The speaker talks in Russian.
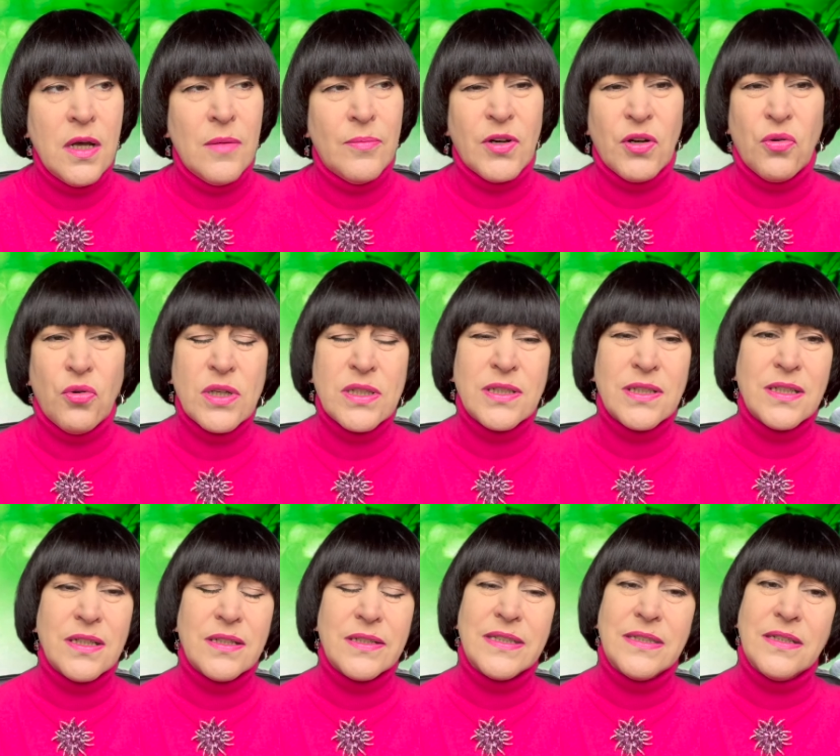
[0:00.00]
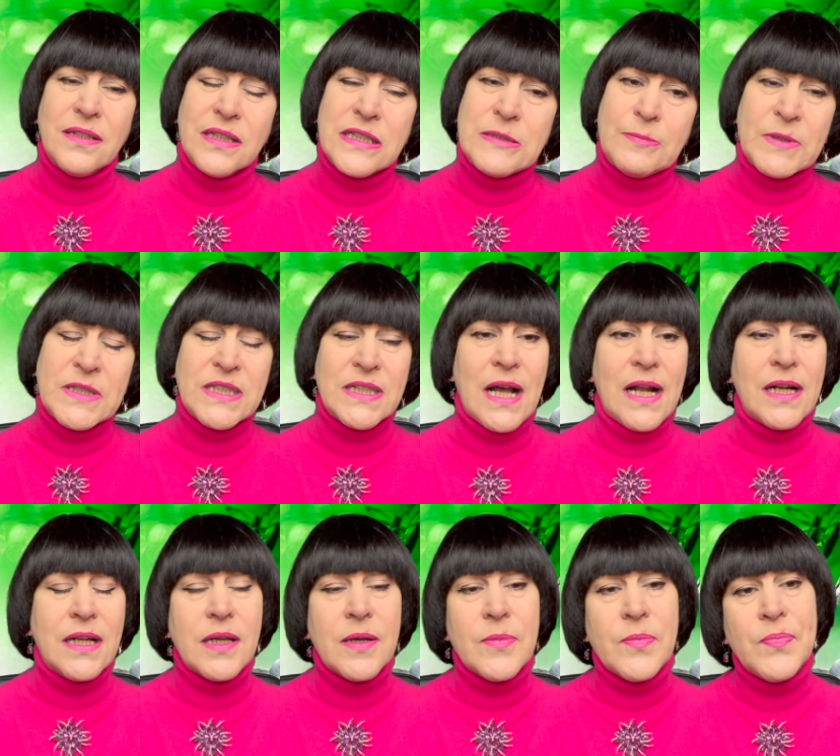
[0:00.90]
Приходится сделать
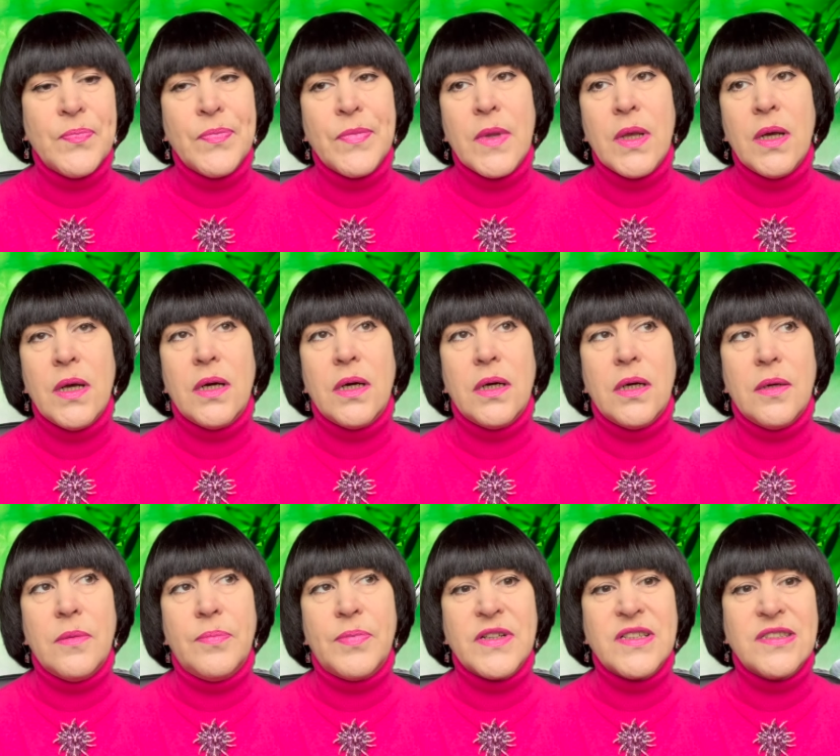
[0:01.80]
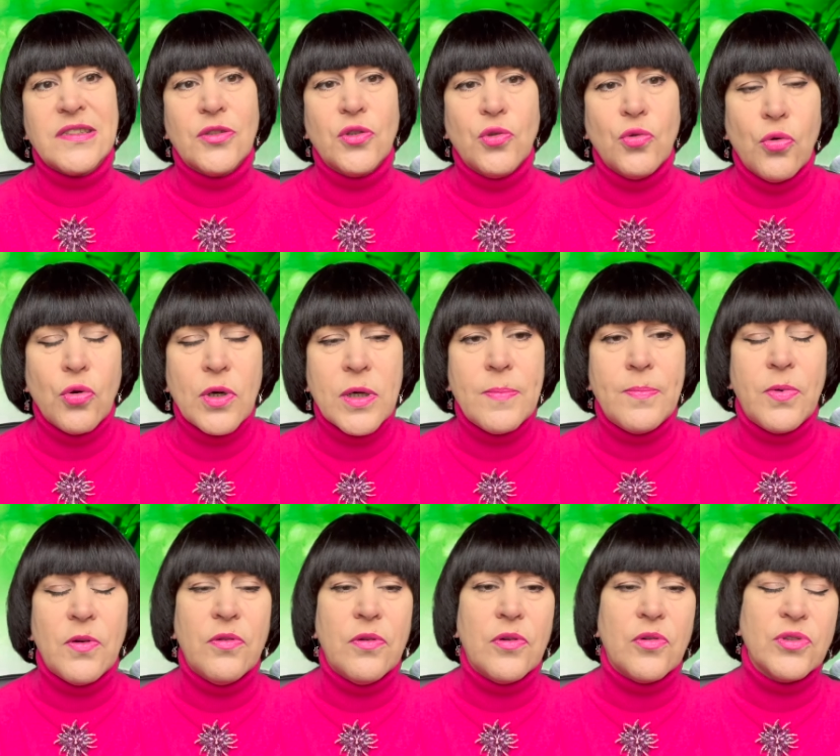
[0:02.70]
специальные а, процедуры
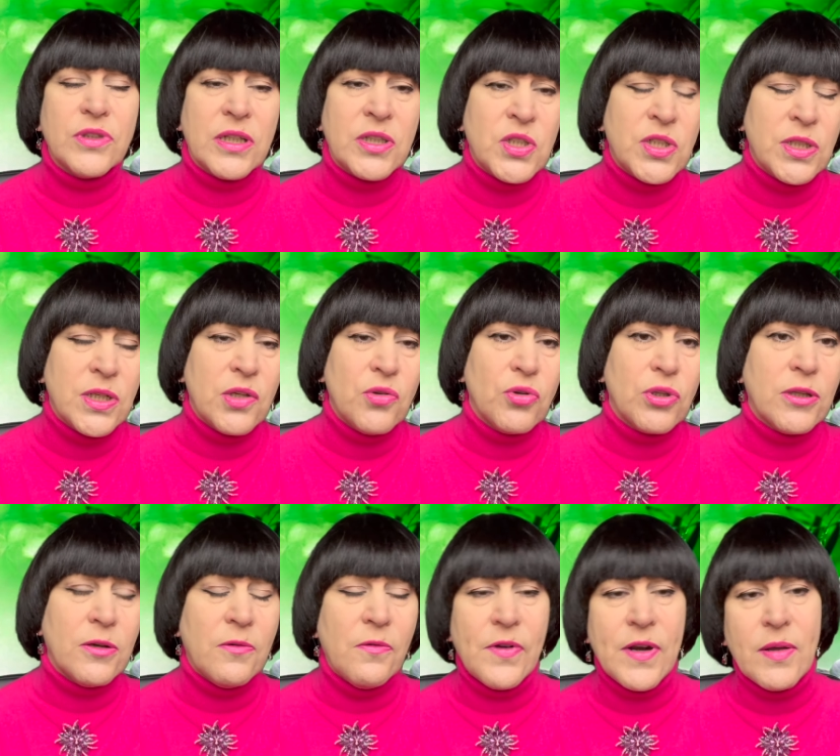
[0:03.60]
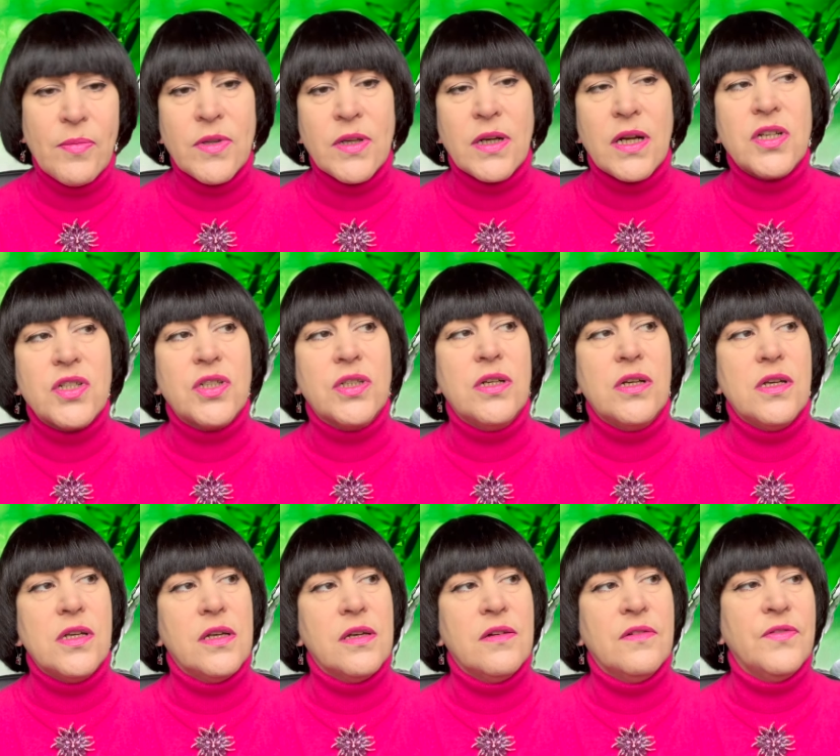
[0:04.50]
по уточнению этого времени
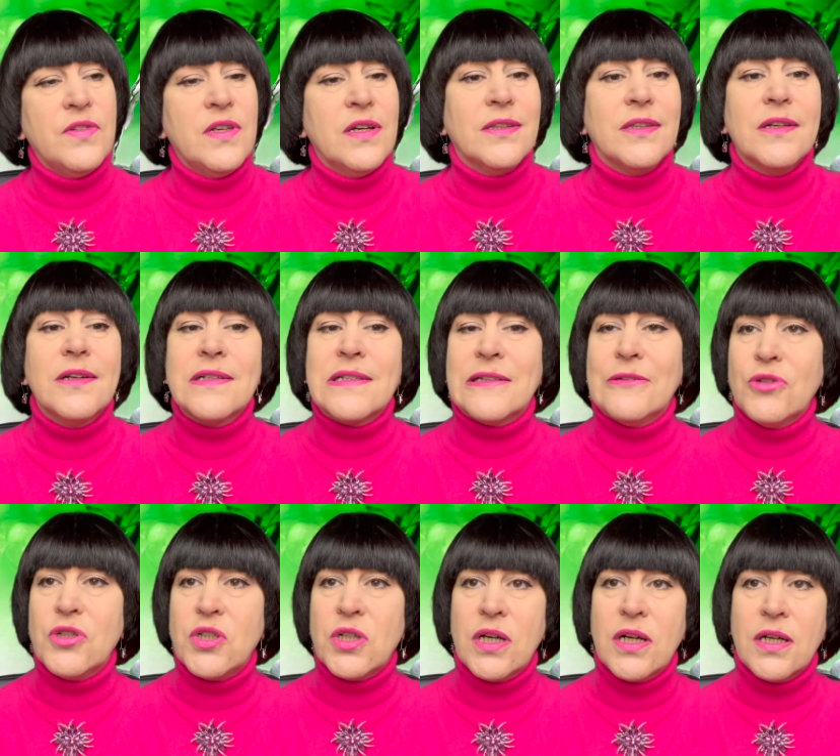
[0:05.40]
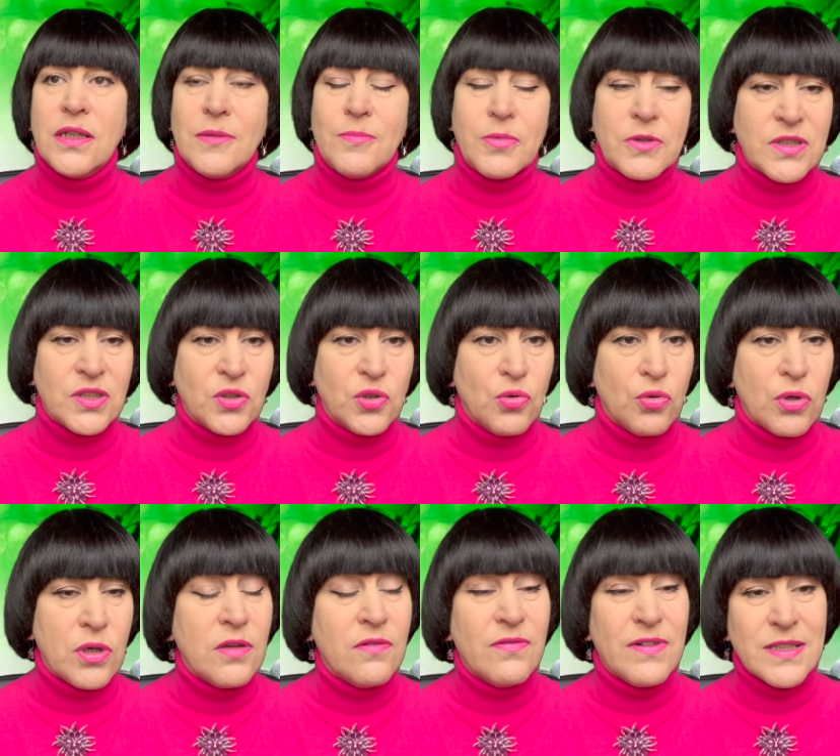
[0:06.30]
рождения. В некоторых случаях эта
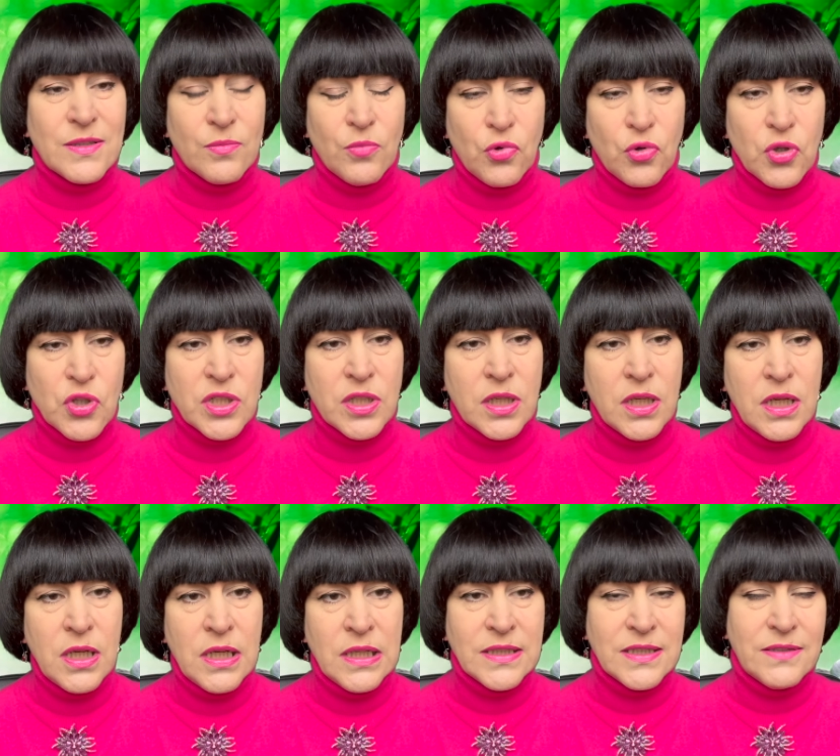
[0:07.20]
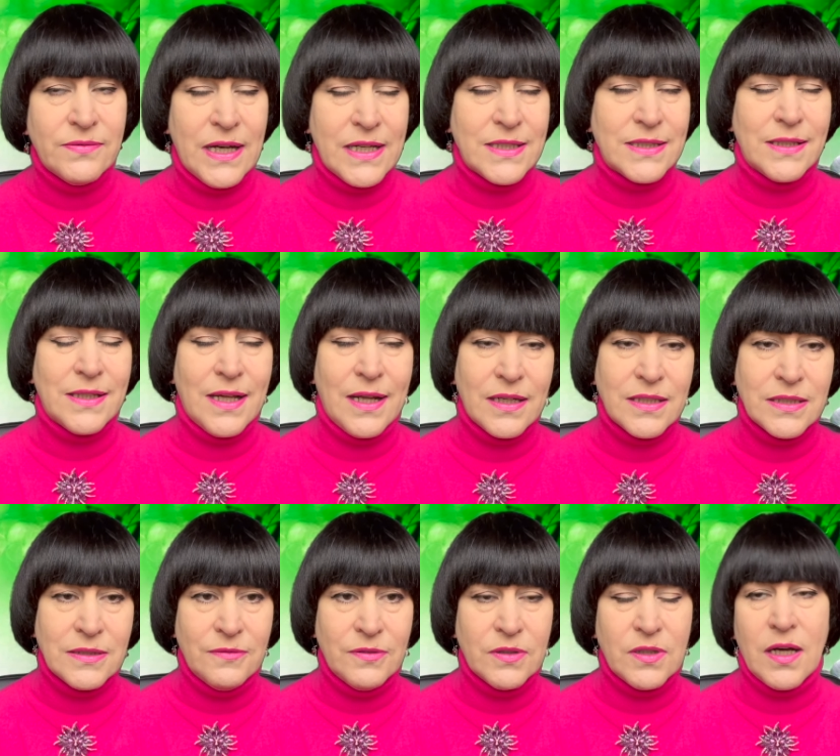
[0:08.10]
процедура невозможна. Называется она
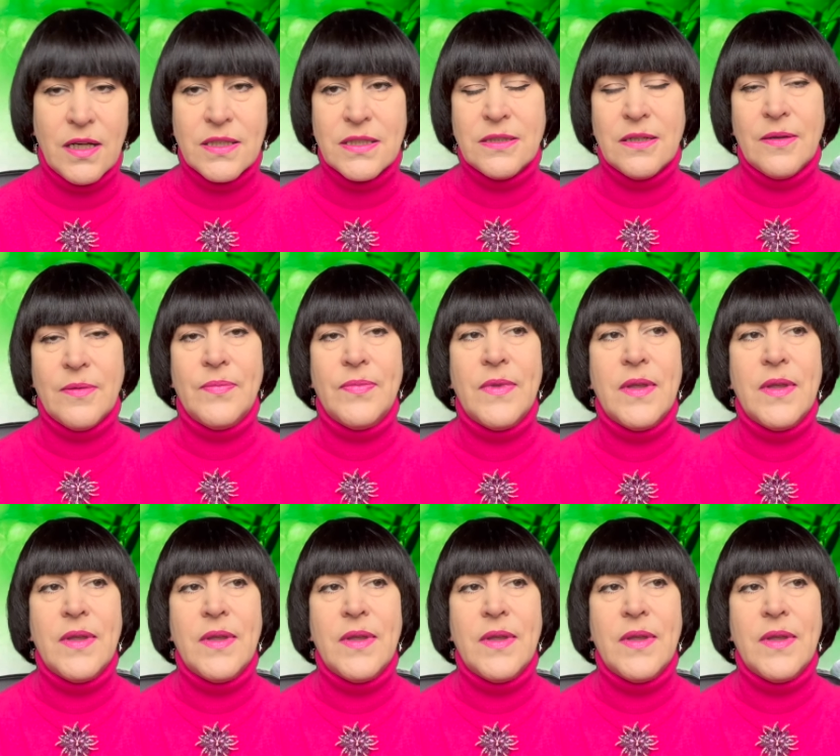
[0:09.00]
ректификация.